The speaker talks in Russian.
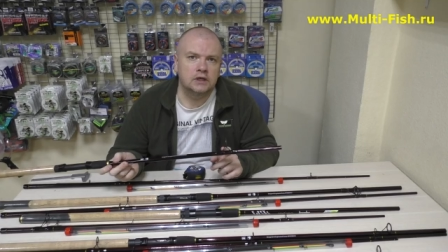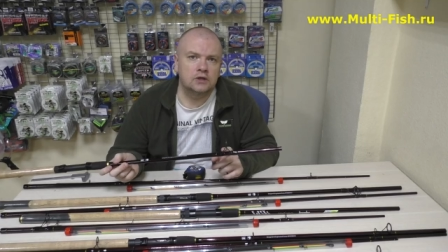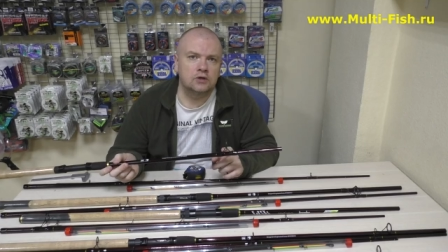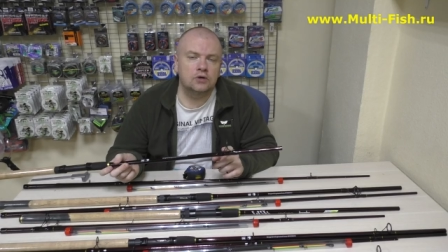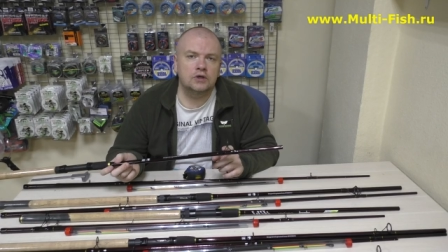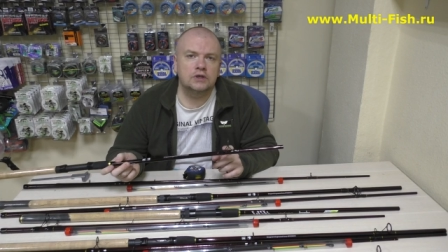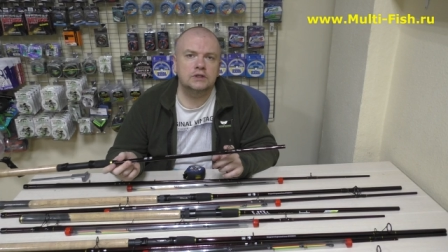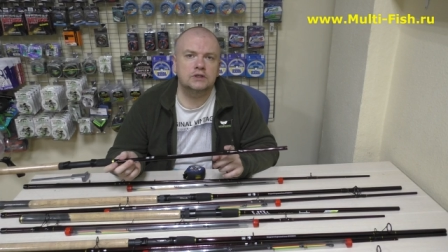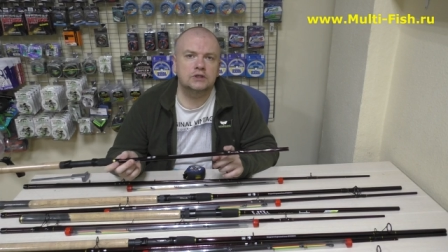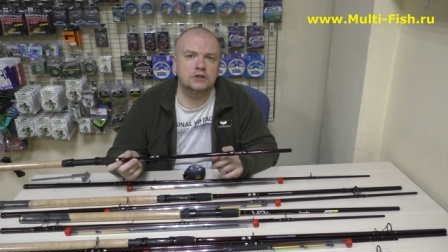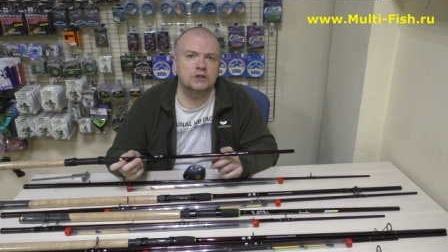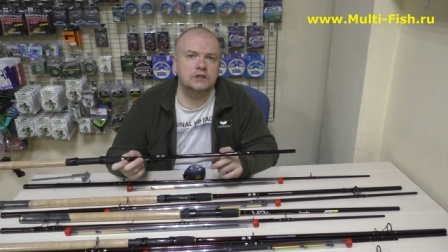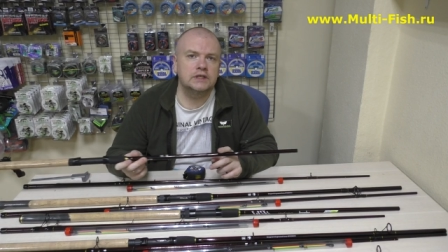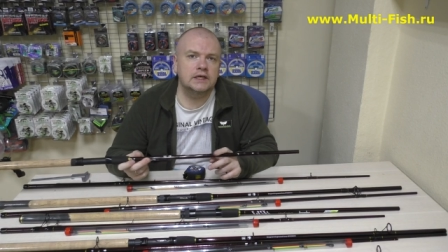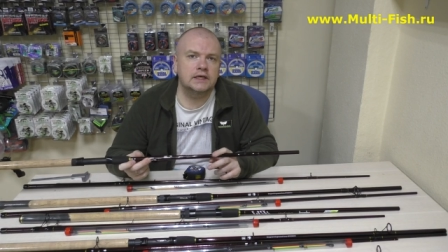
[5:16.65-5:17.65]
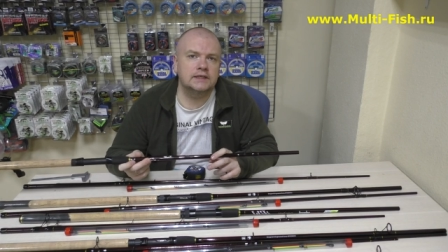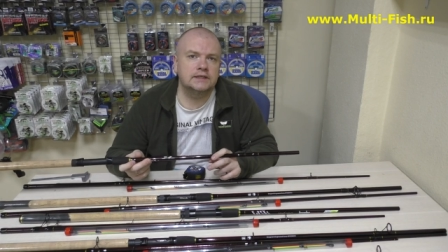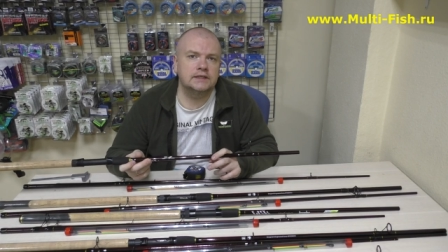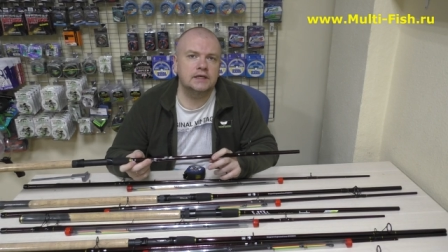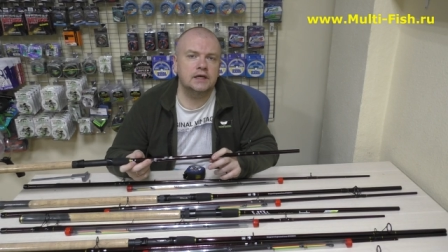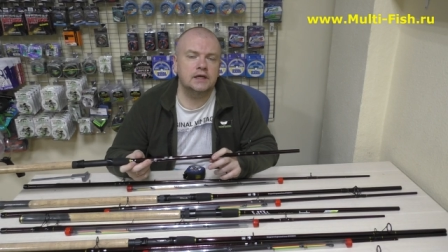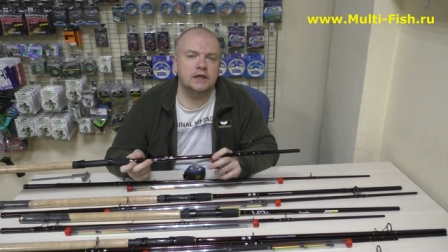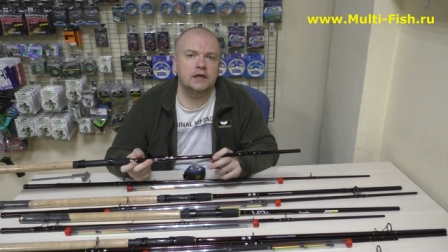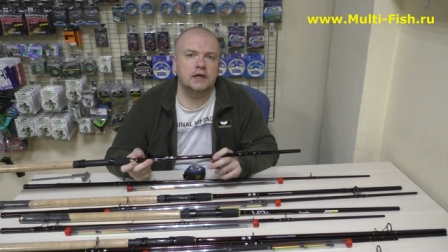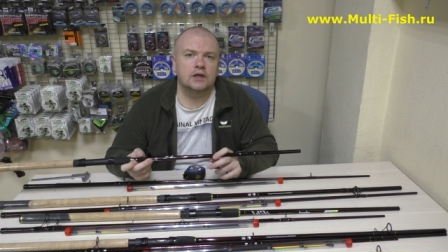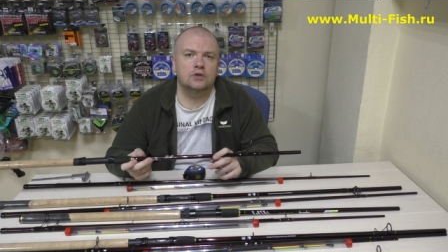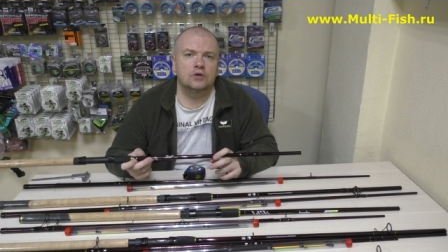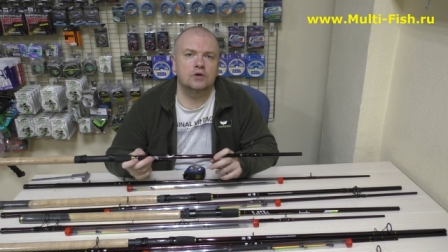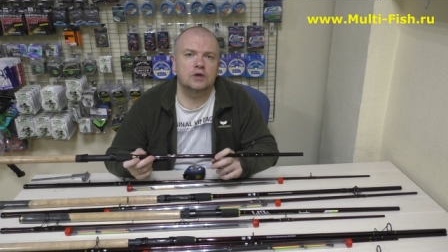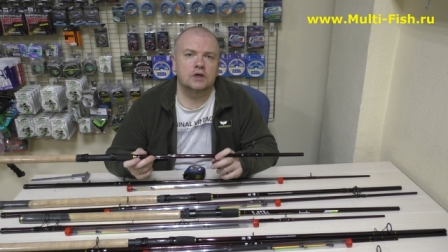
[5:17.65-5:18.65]
но из тех серий,
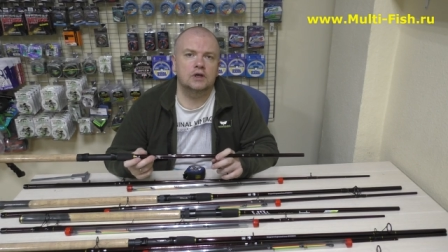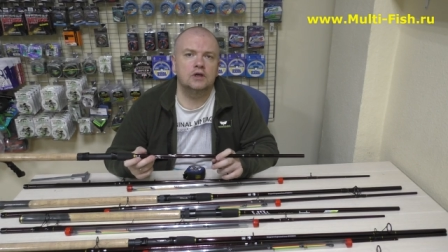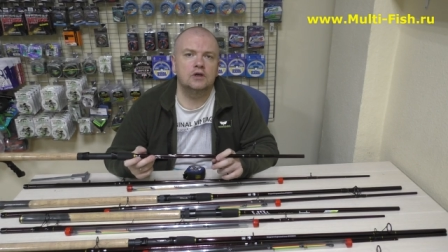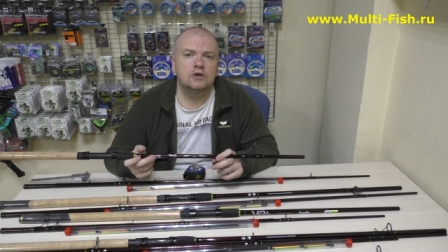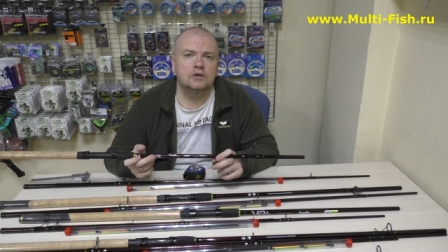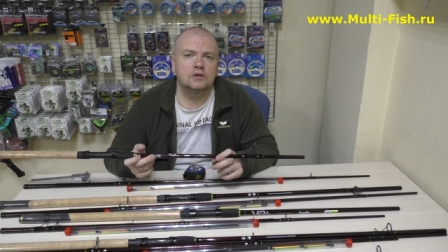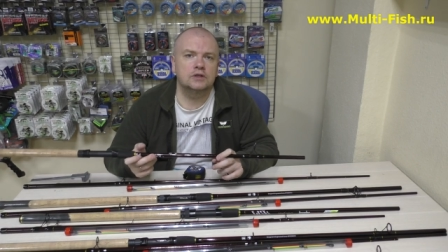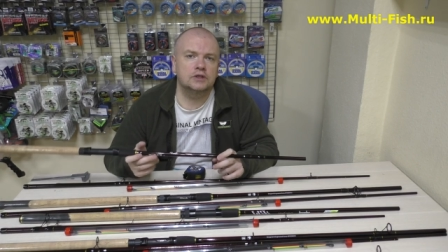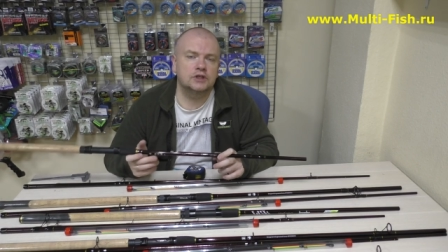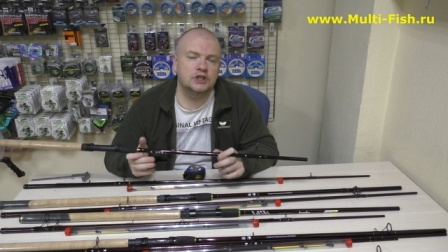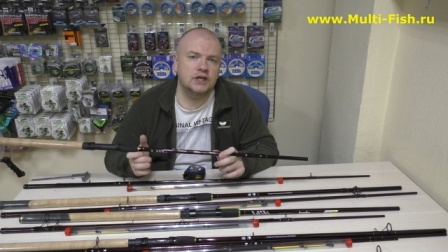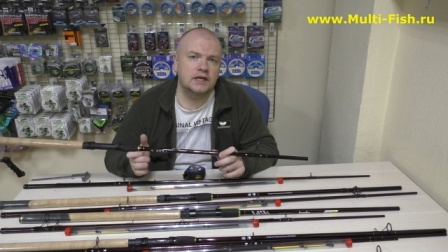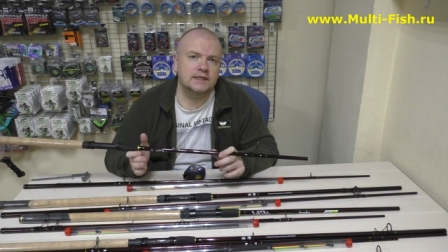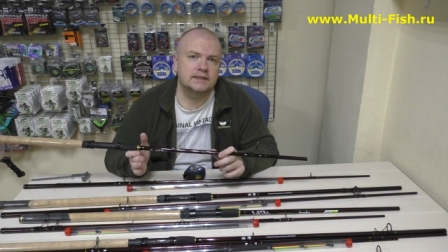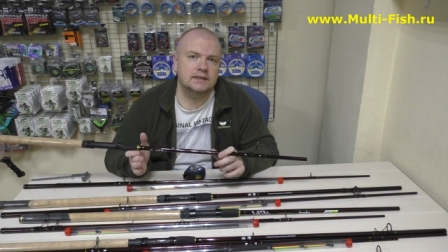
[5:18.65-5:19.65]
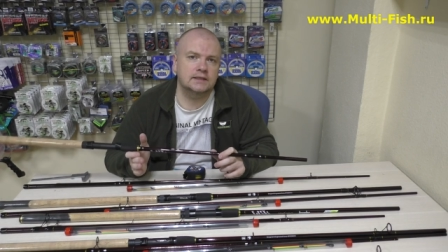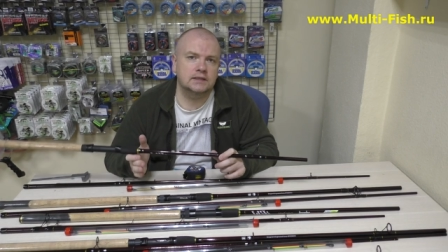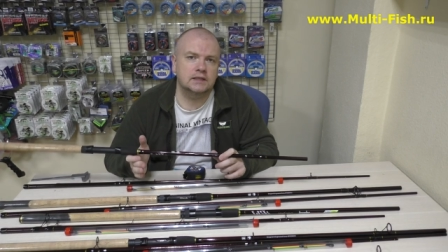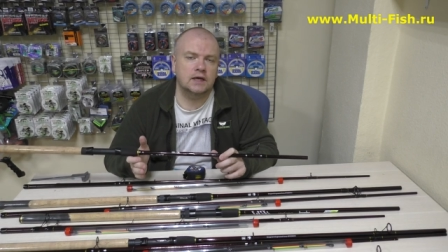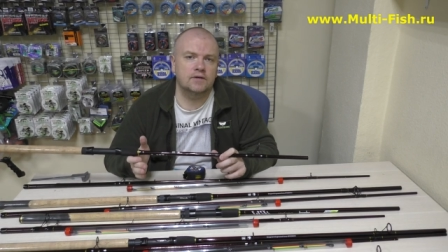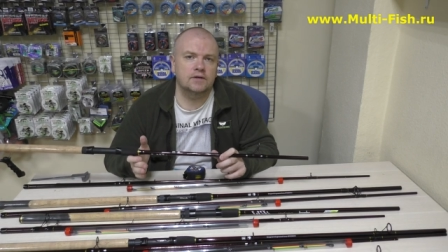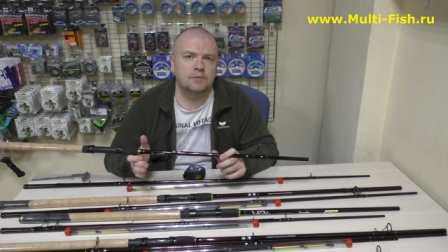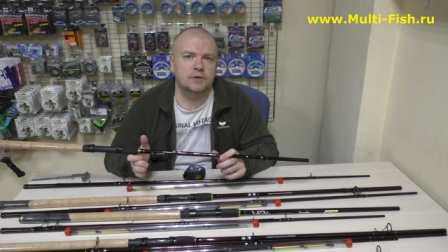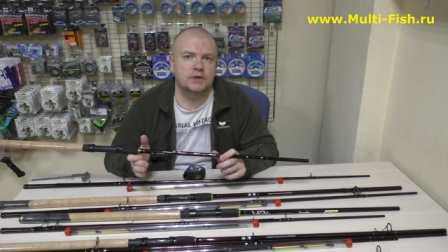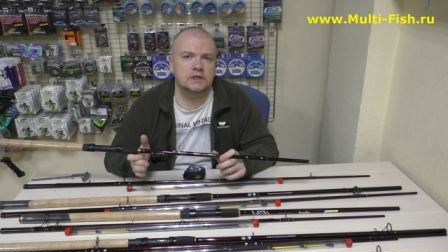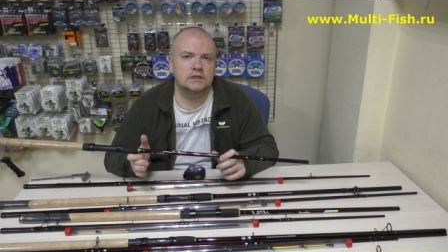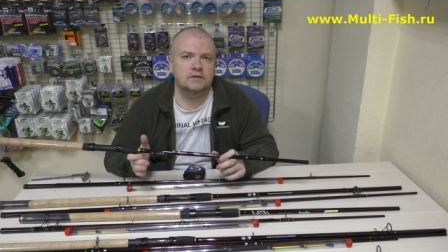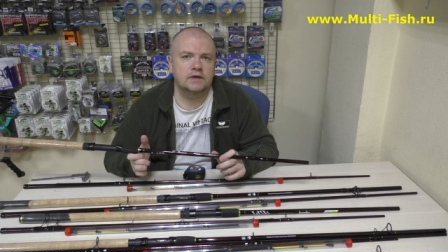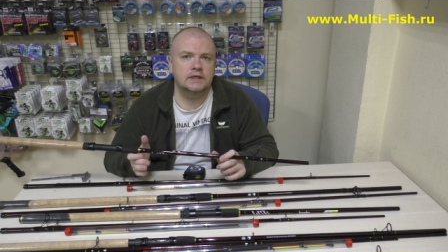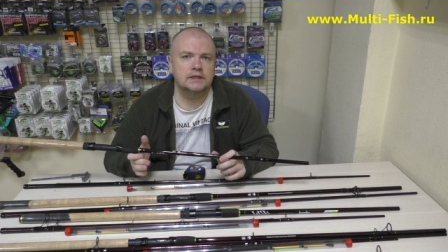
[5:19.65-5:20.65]
которые э, часто ставят
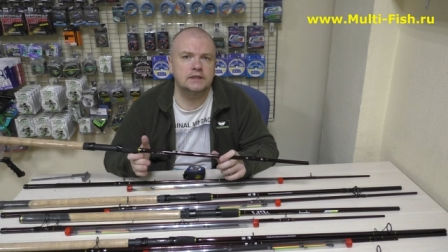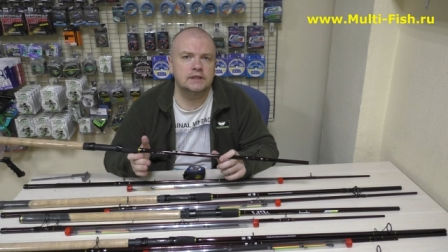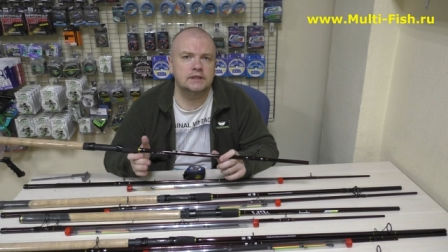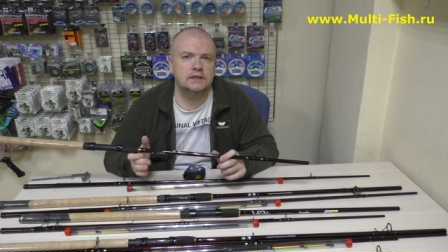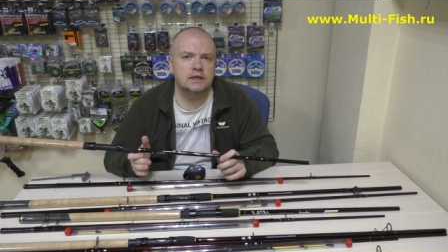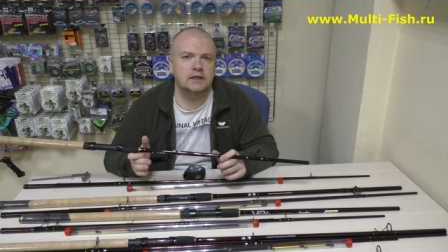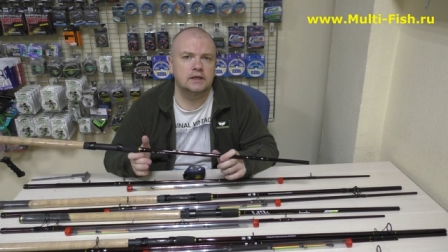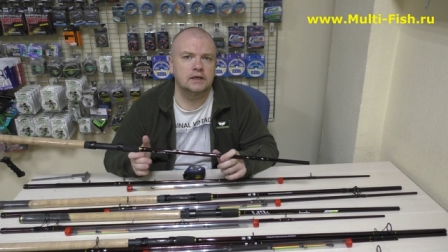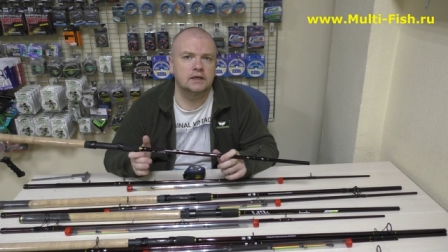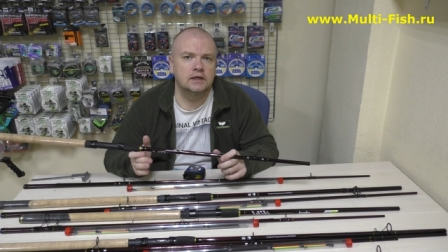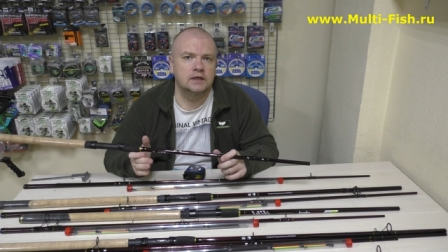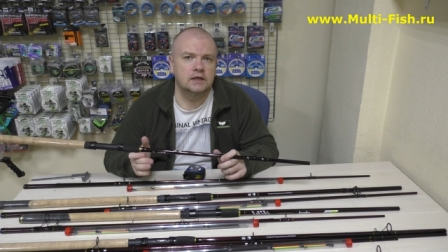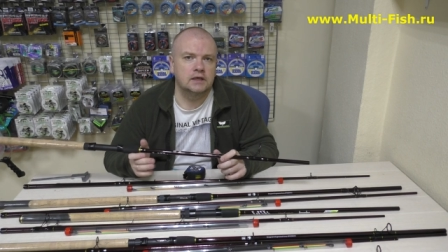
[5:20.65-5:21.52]
производители,